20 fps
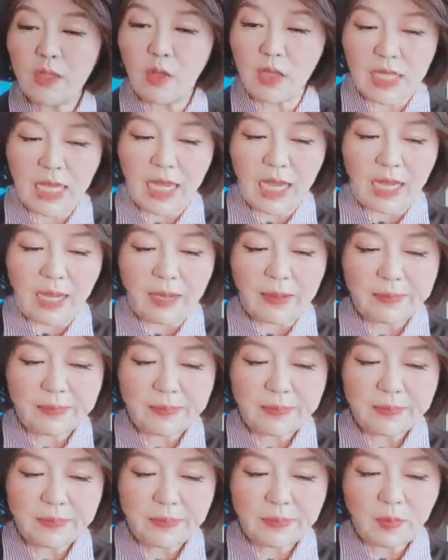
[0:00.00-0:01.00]
된다.
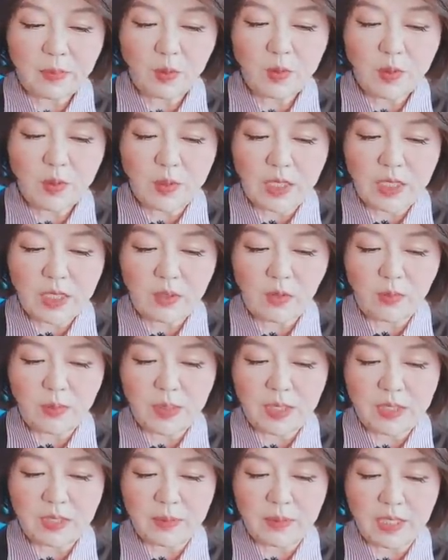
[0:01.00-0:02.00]
목소리를
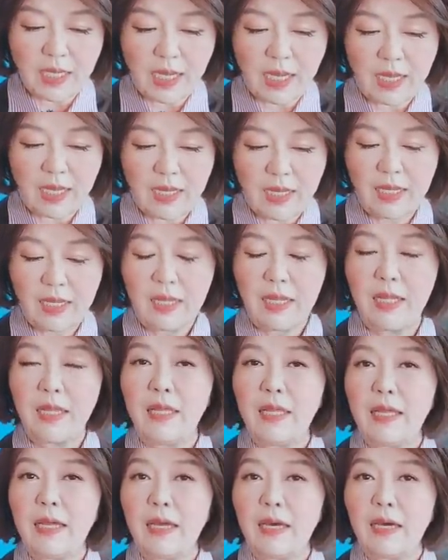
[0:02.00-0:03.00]
높였습니다.
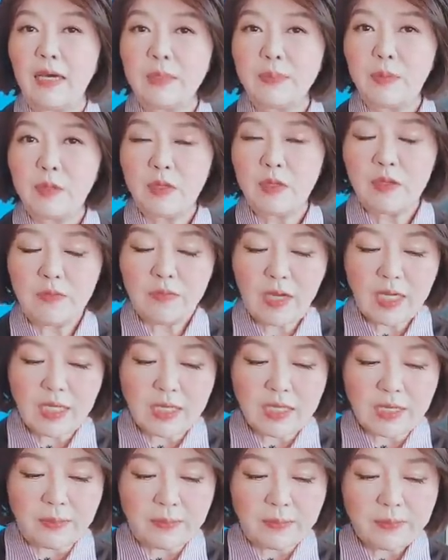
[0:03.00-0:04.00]
어,
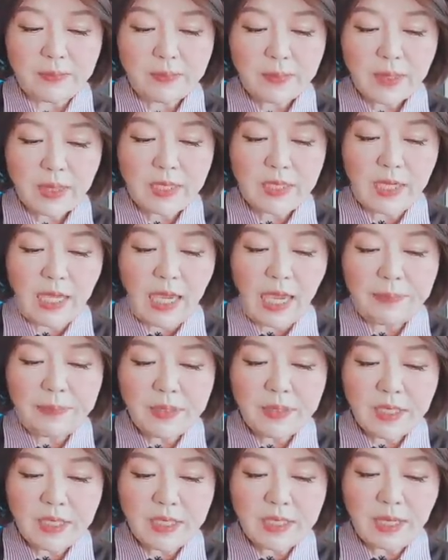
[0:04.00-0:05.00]
스포티파이는
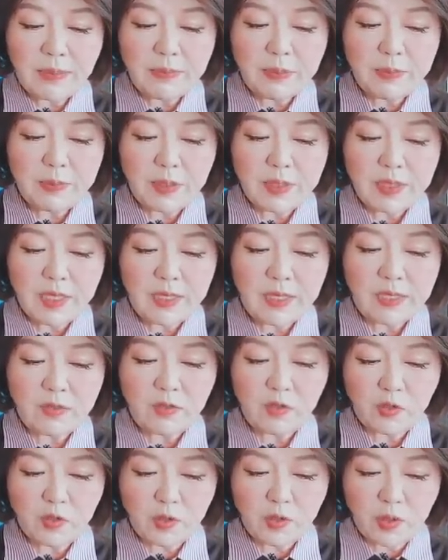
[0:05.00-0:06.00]
애플의 30%
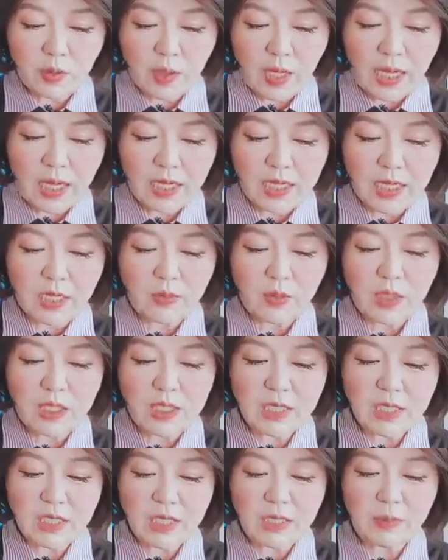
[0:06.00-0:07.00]
수수료가
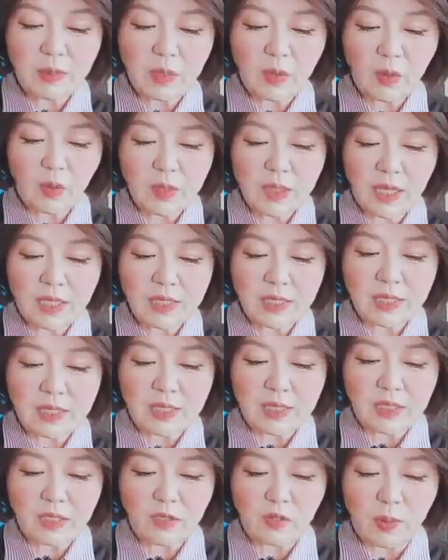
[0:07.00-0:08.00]
인위적인 비용
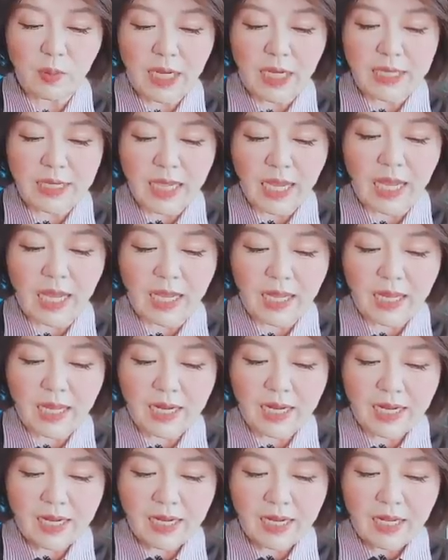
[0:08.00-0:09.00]
상승을 유발한다.
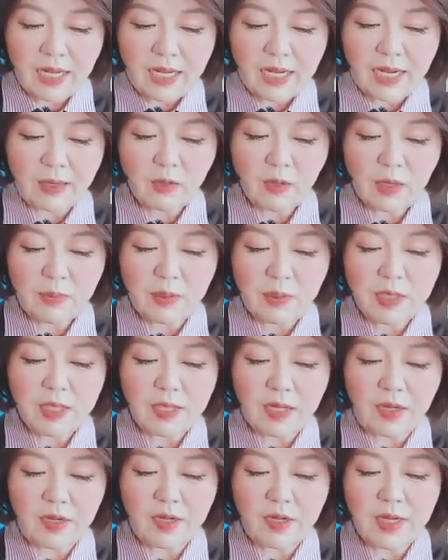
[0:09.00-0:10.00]
라고
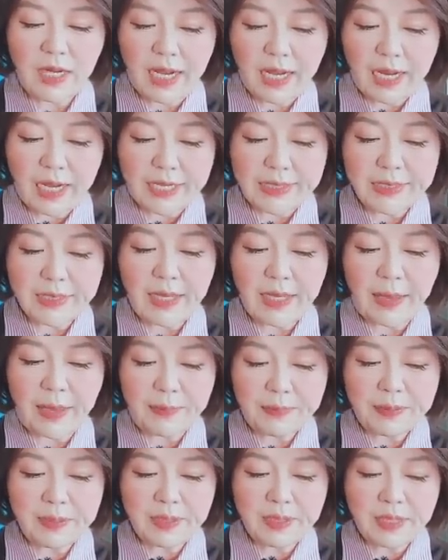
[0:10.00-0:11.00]
하면서 여러 나라에서
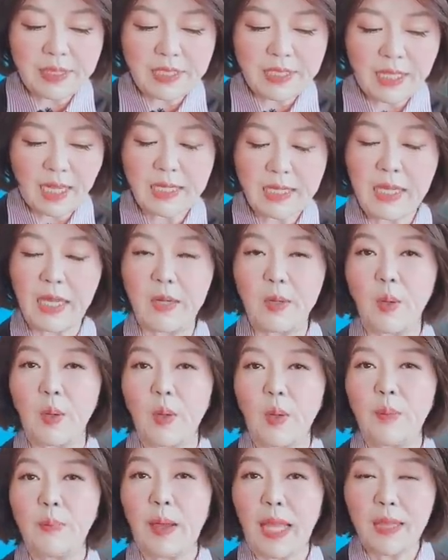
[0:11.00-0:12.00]
애플을
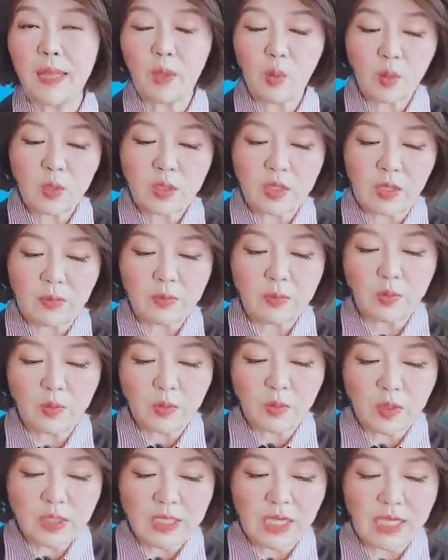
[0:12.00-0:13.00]
상대로 반독점
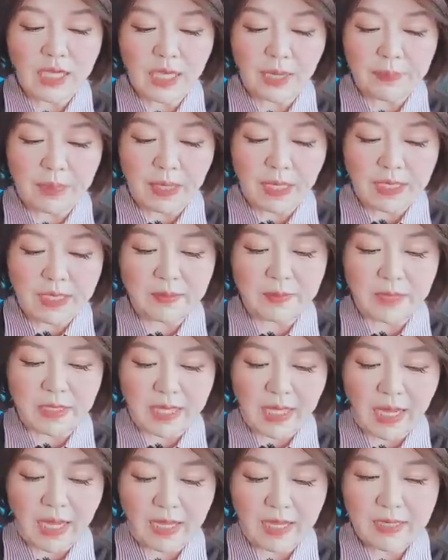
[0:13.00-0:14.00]
소송을 제기한 바
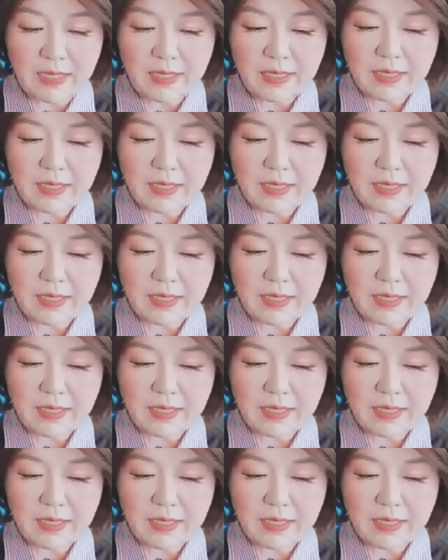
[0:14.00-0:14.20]
있습니다.